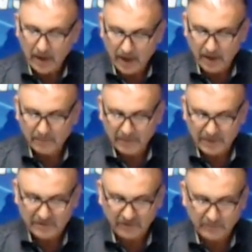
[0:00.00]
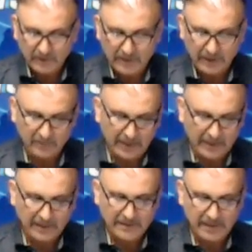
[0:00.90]
अहम पेशरफ पर इतमान
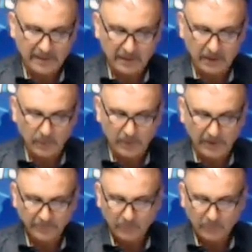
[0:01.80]
का इजहार करते हुए